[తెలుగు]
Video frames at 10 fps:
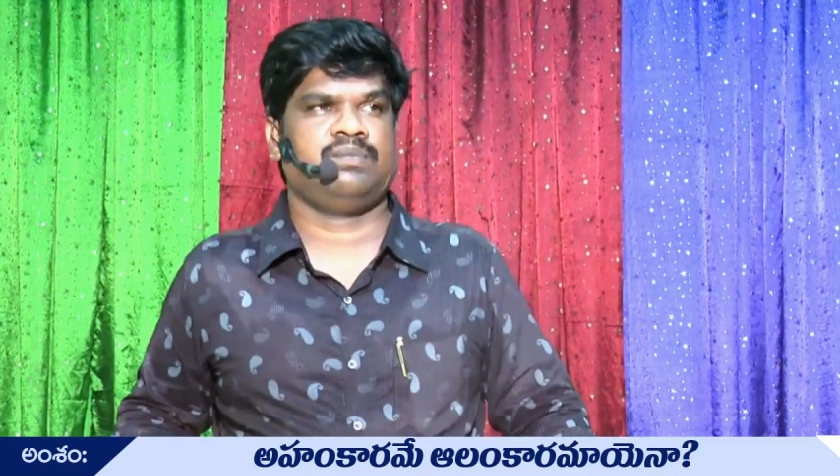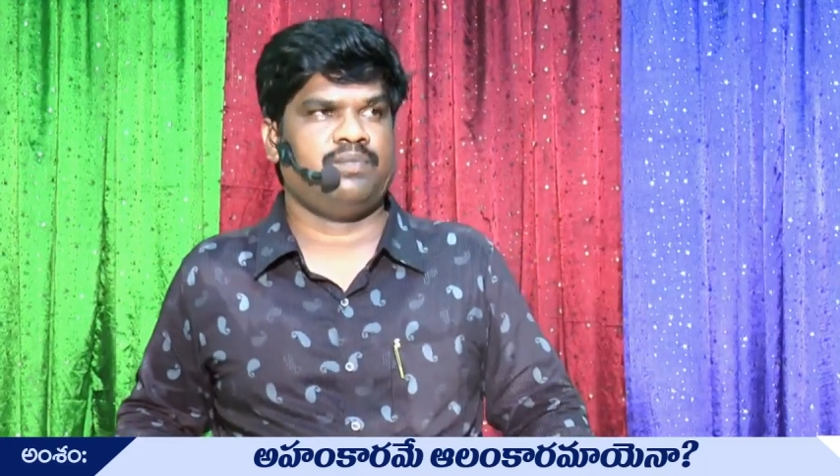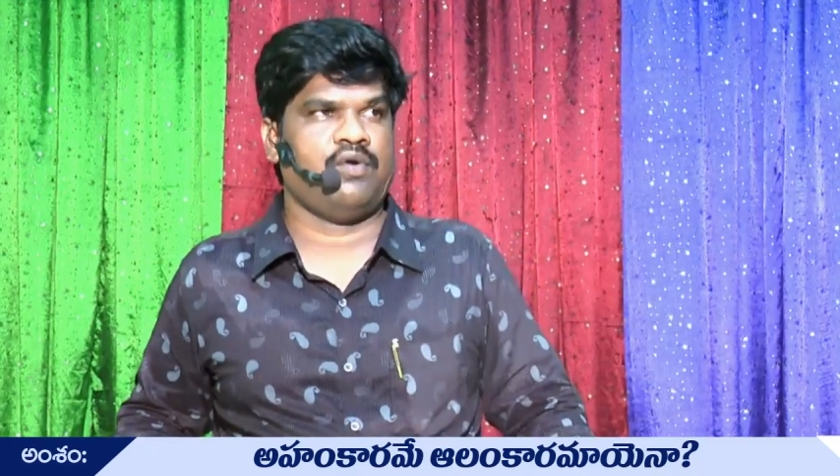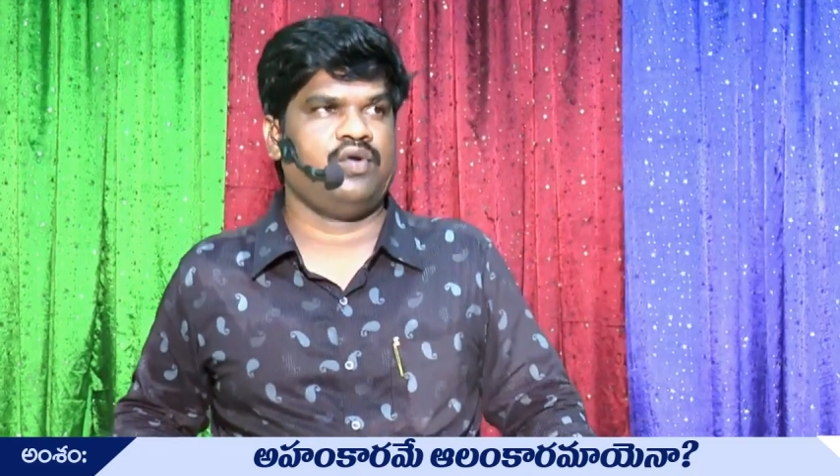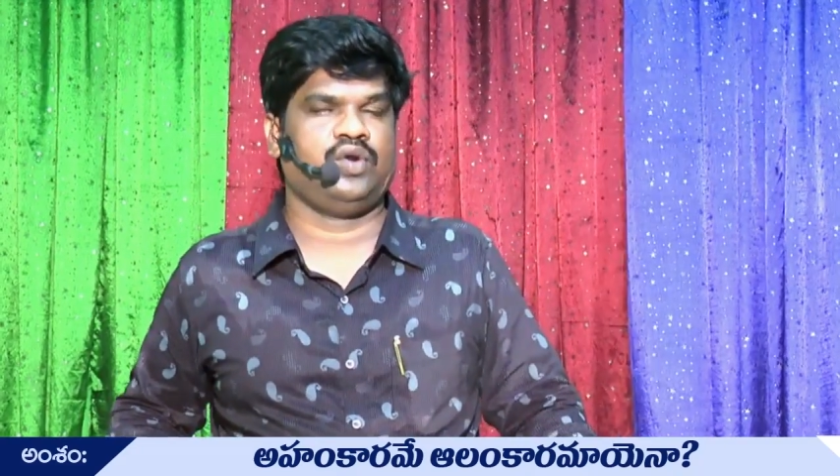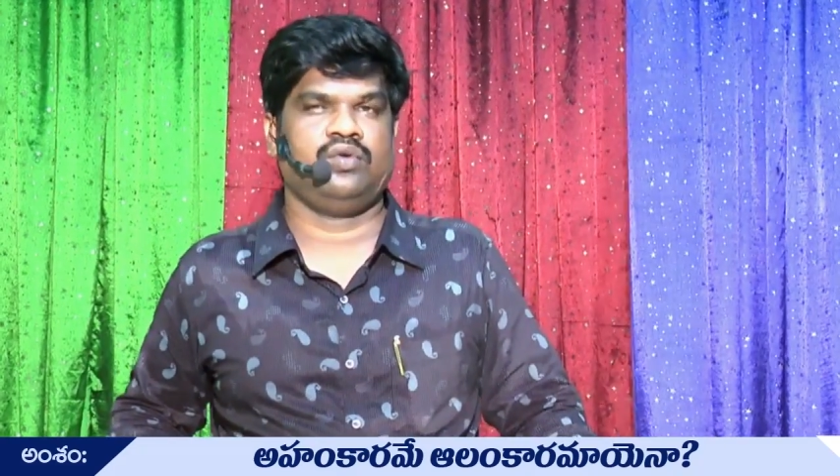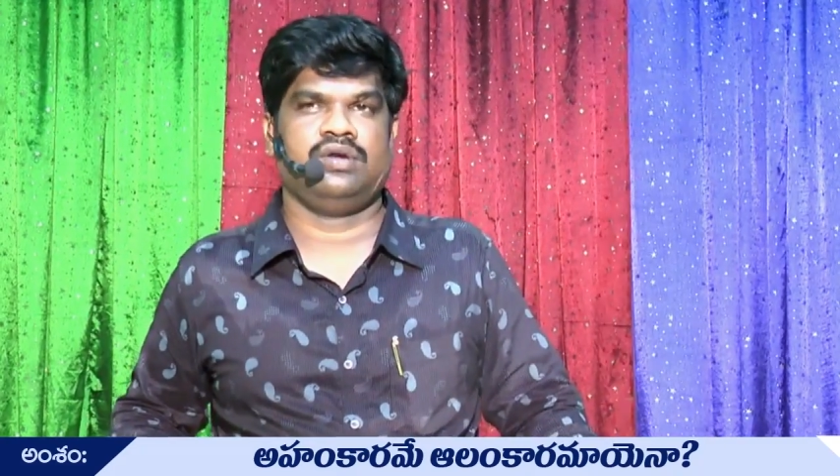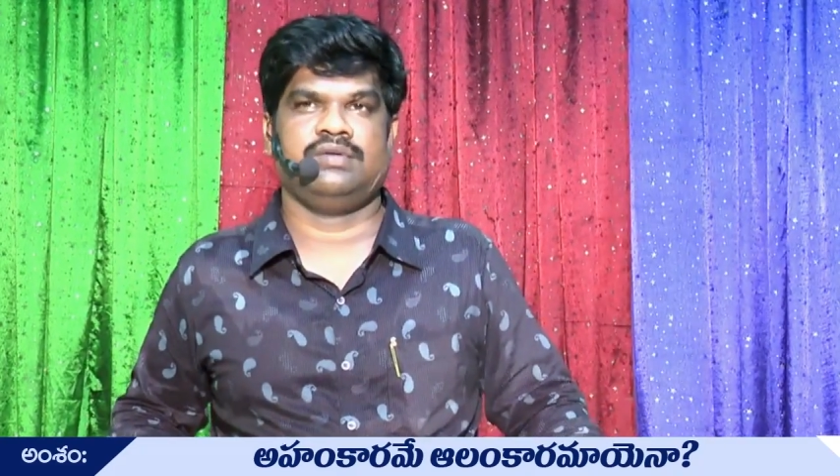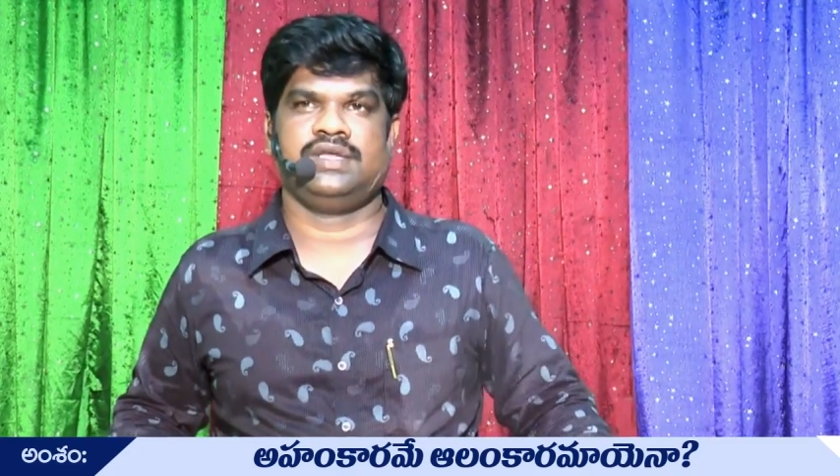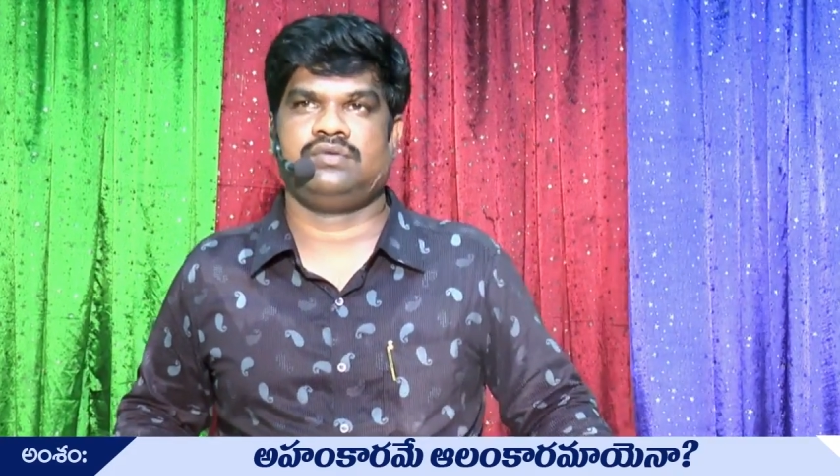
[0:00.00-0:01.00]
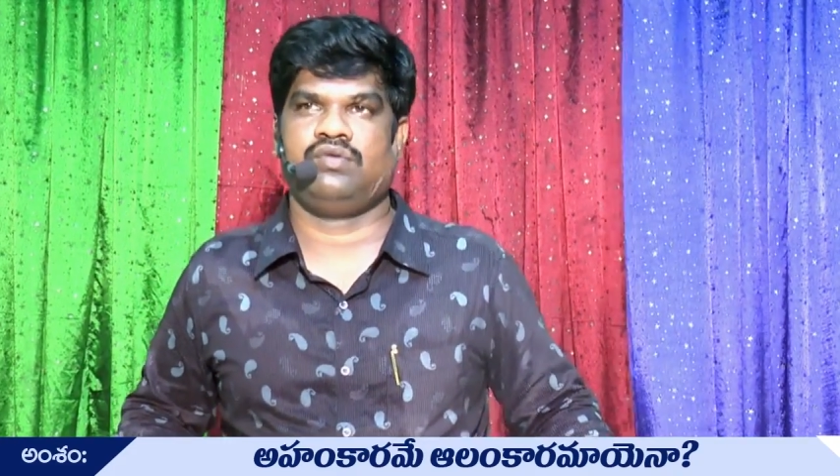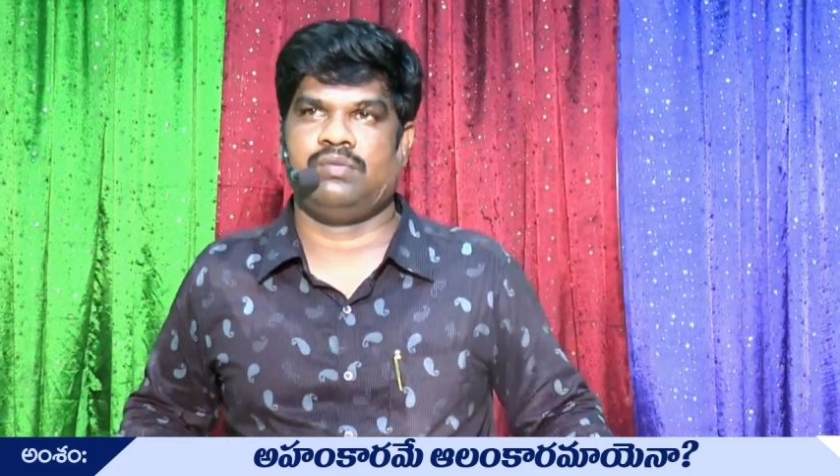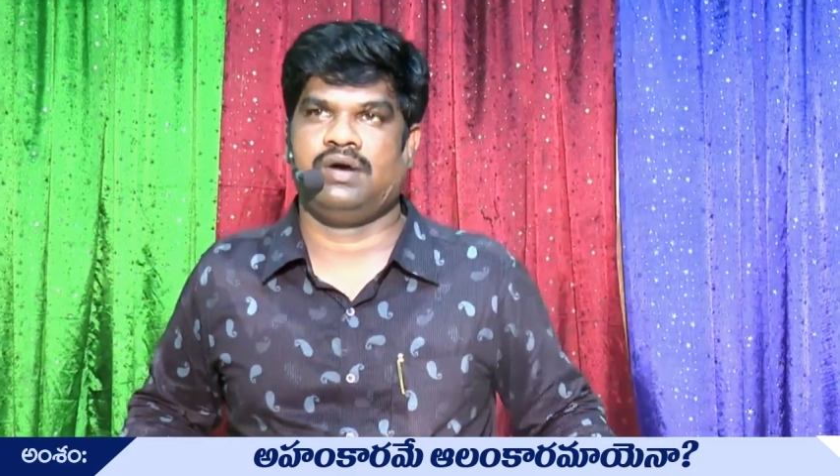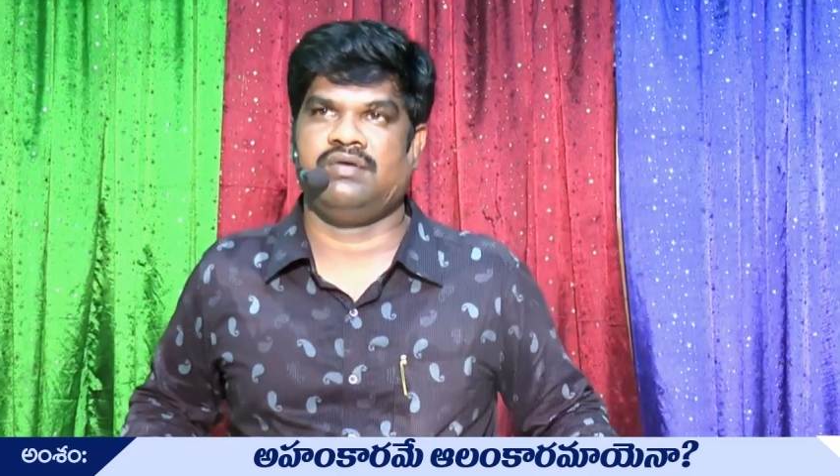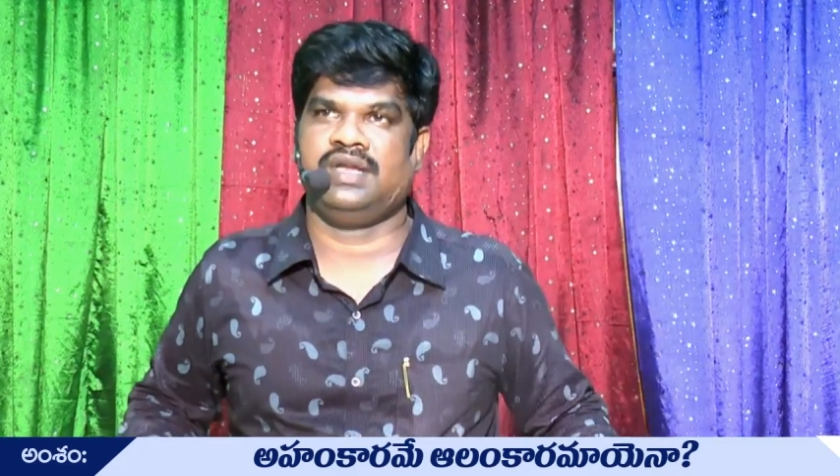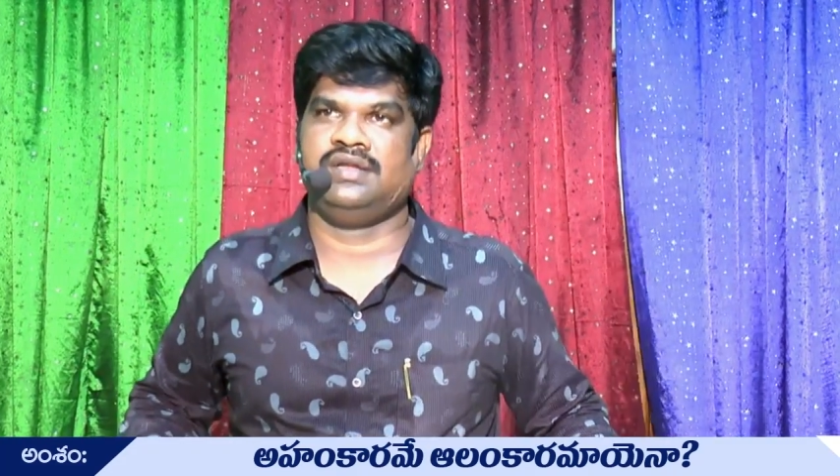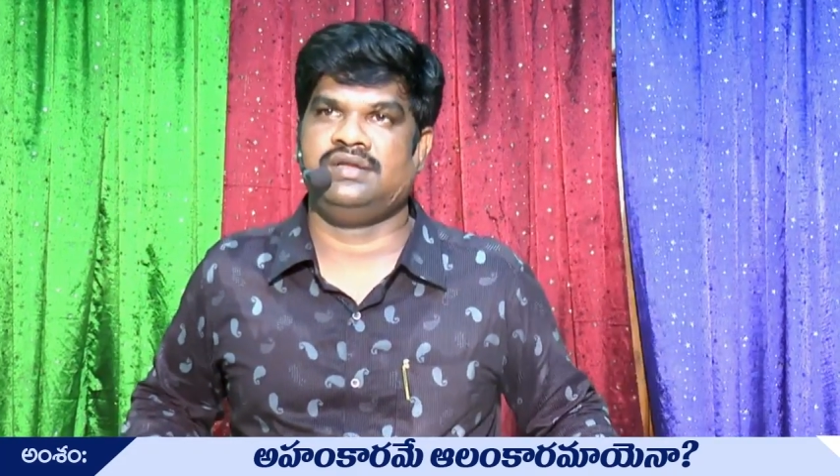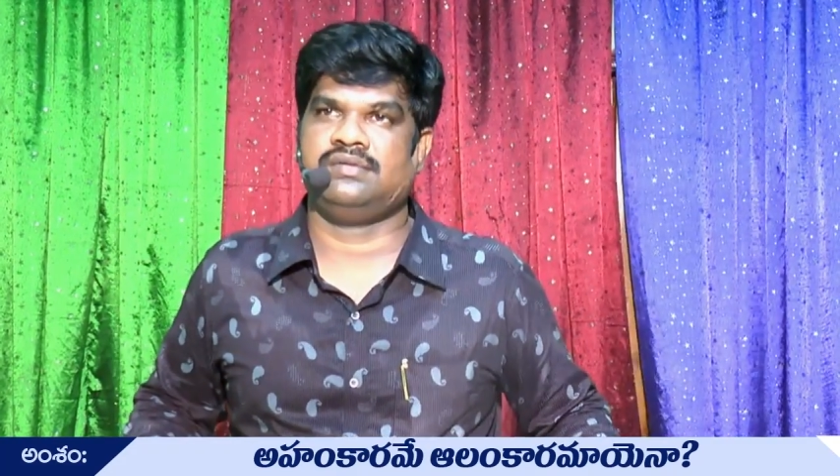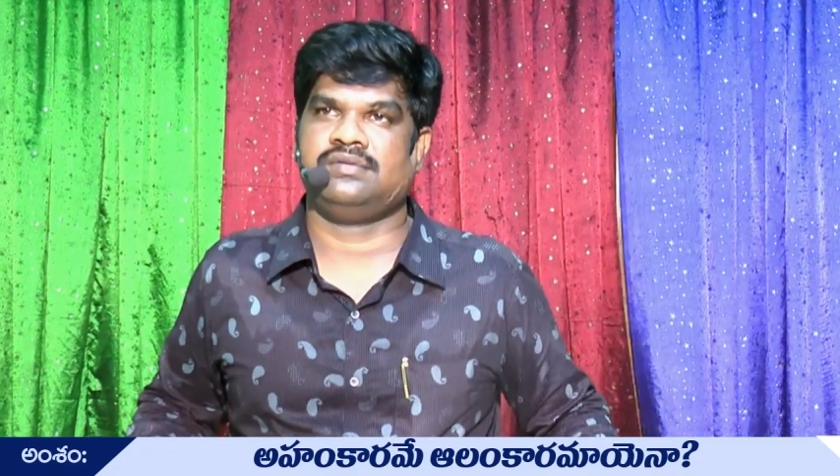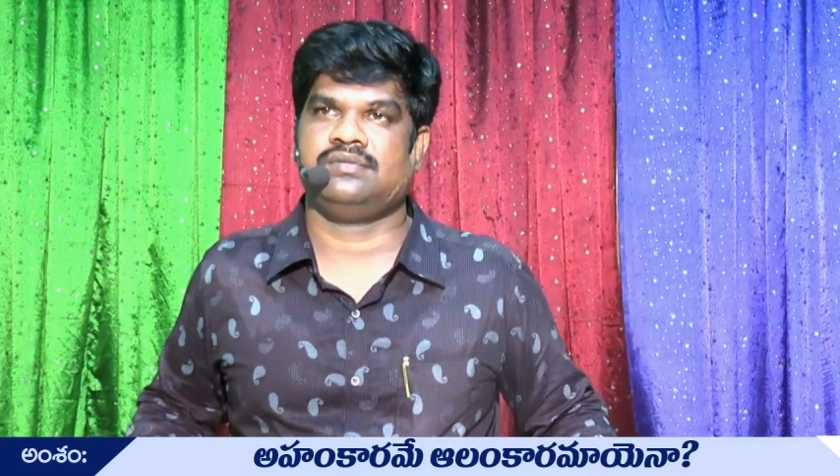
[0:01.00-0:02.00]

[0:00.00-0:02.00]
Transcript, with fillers: మనం పోగొట్టుకున్న మన స్వభావాన్ని